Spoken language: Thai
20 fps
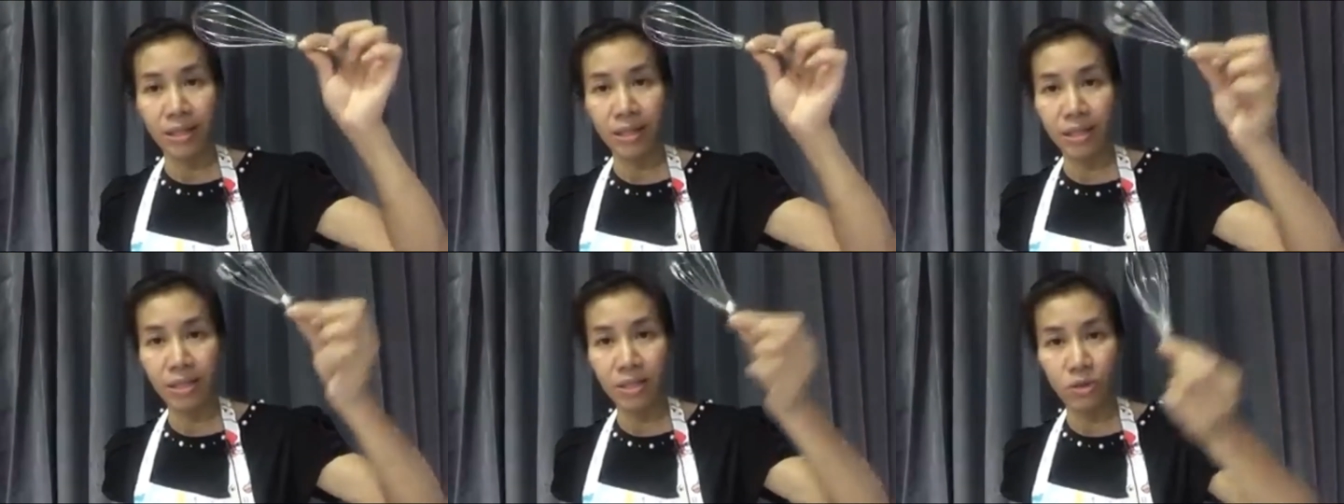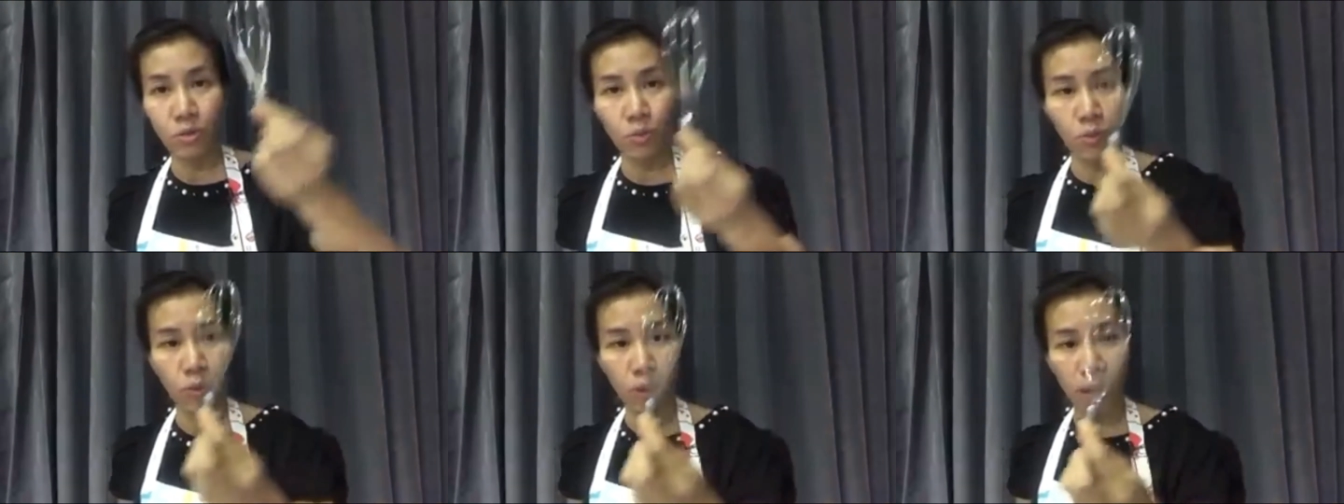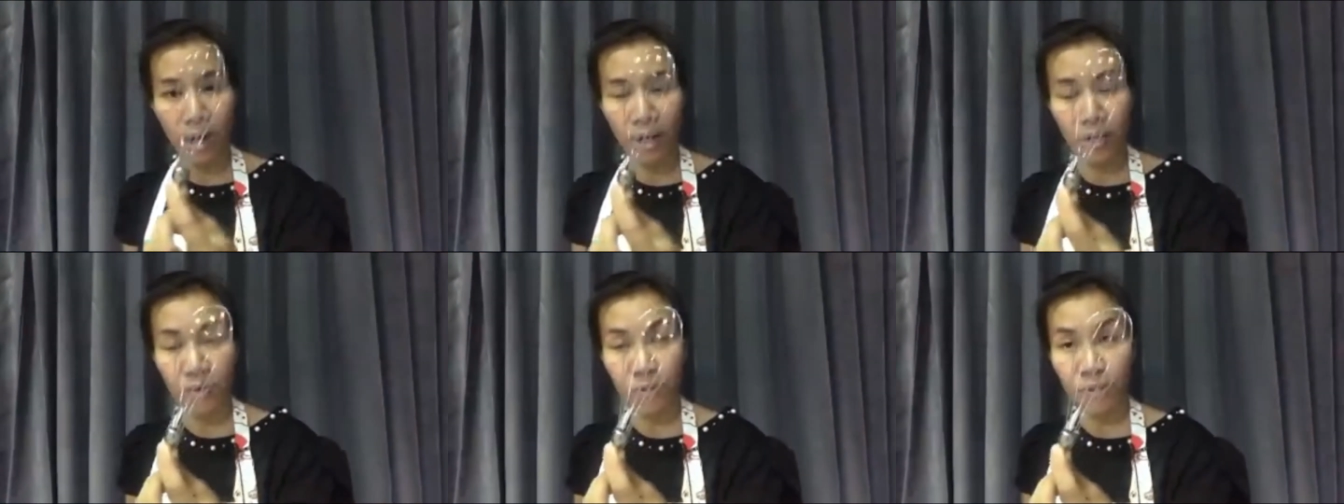this
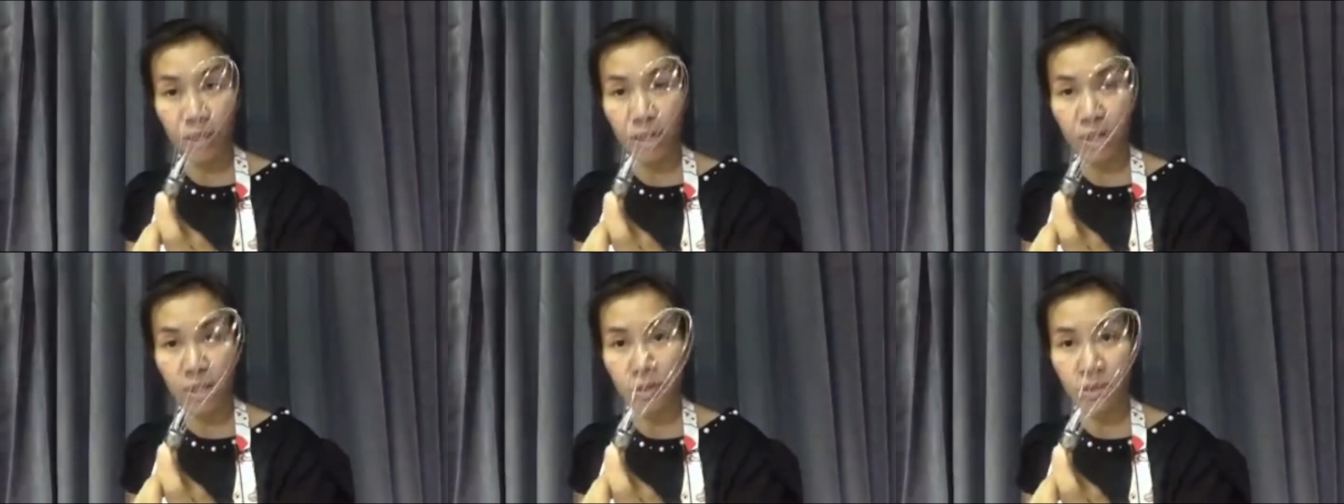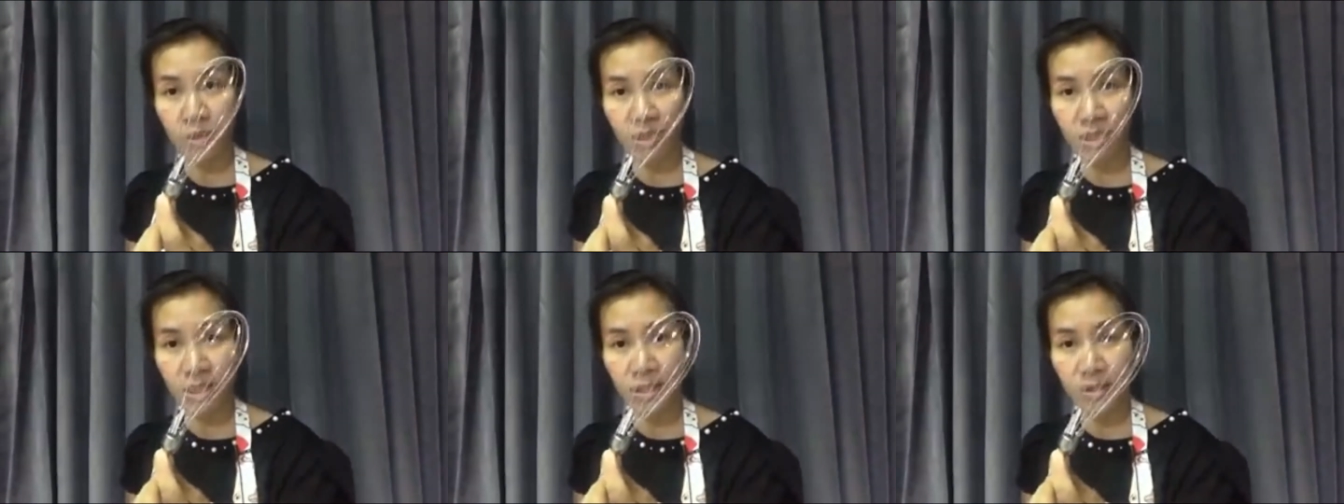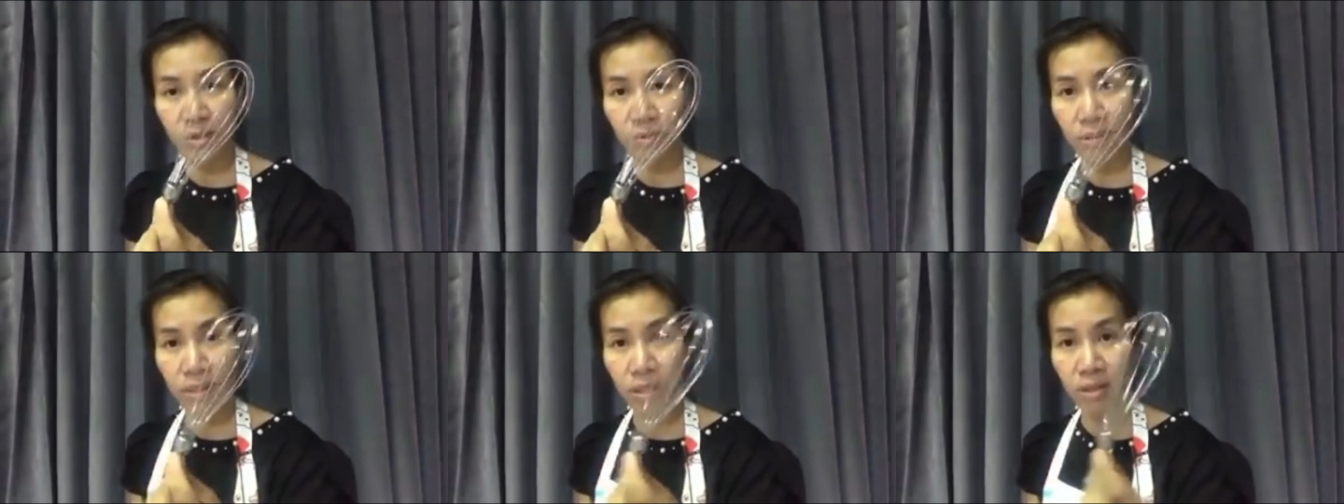one we use
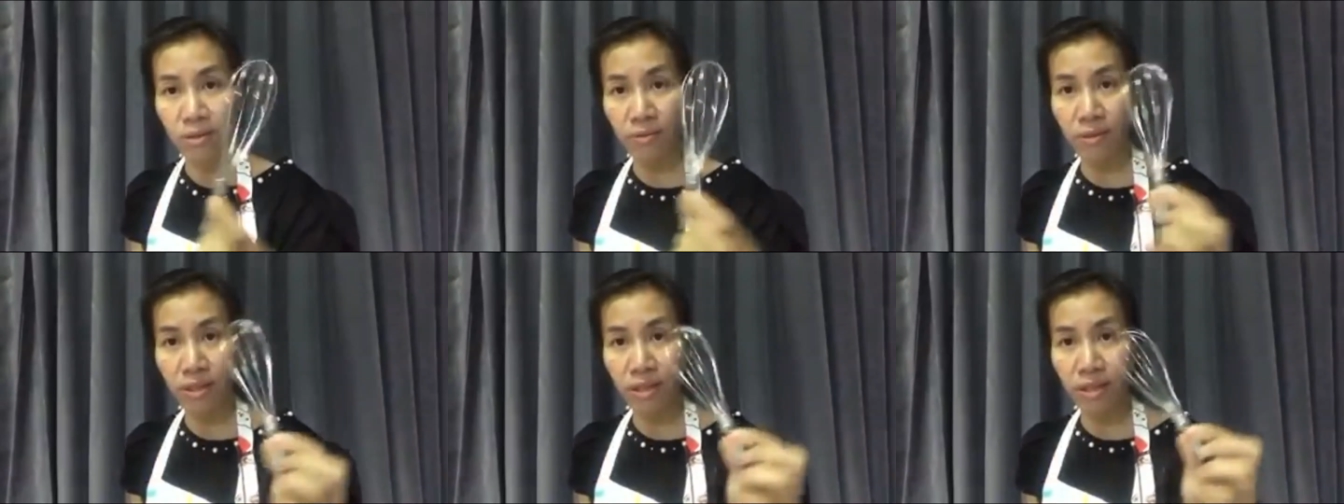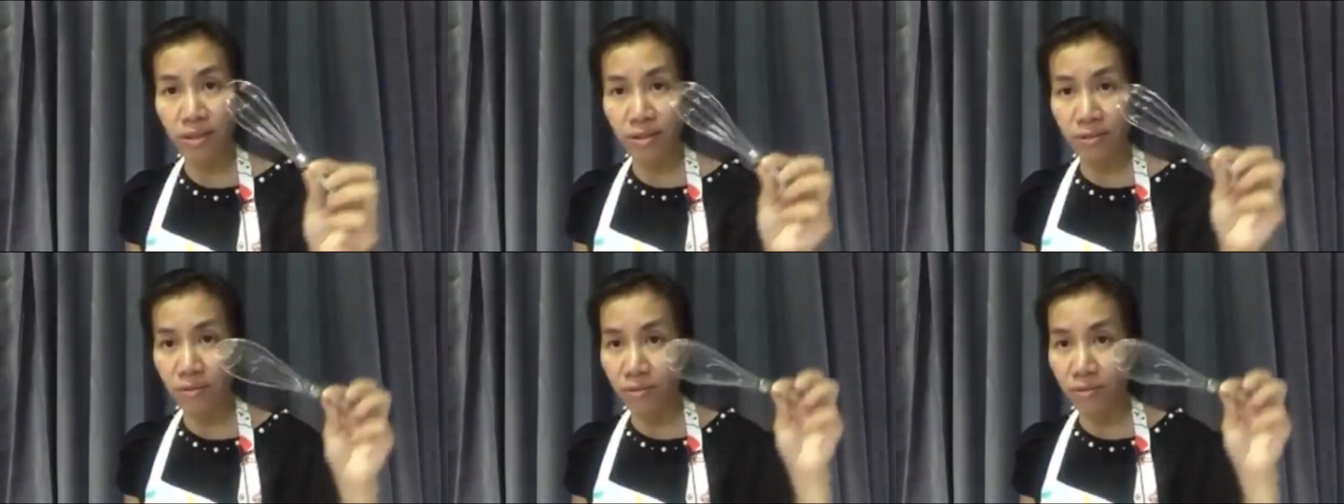it when we